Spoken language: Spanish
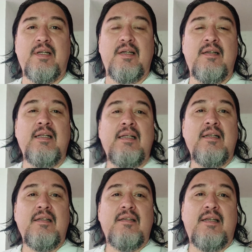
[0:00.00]
que,
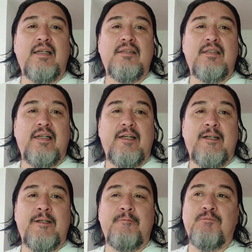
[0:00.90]
que
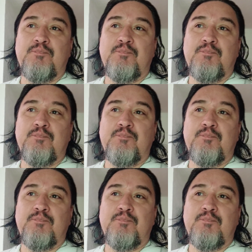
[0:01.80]
entre